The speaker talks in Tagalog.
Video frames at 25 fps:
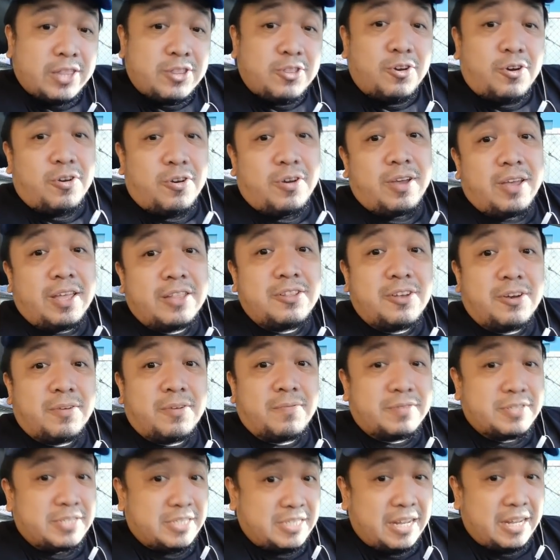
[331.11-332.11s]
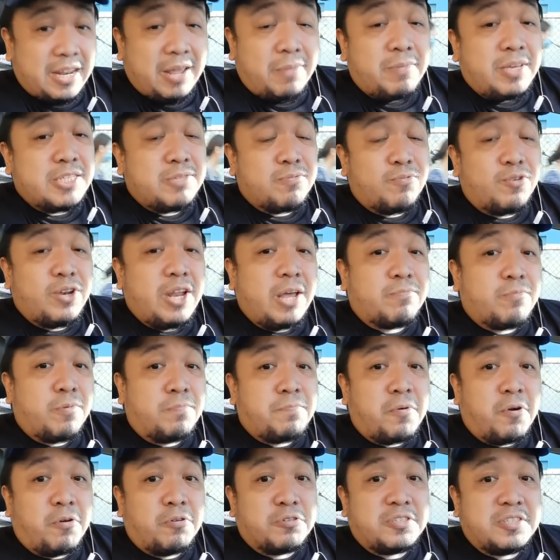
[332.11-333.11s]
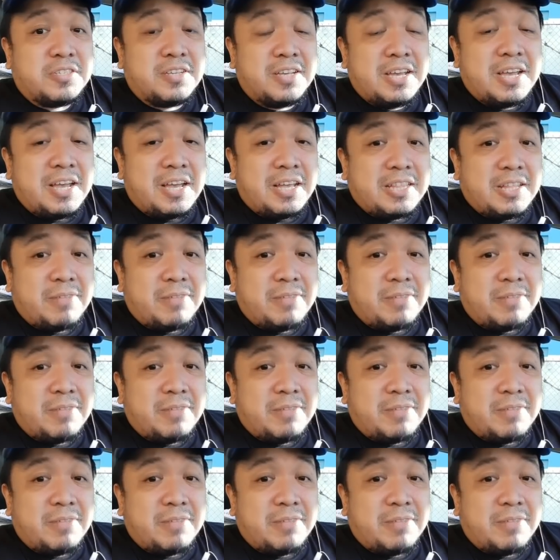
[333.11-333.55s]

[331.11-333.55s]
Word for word: Eh, ito, ito, siya na mismo nagpo-post.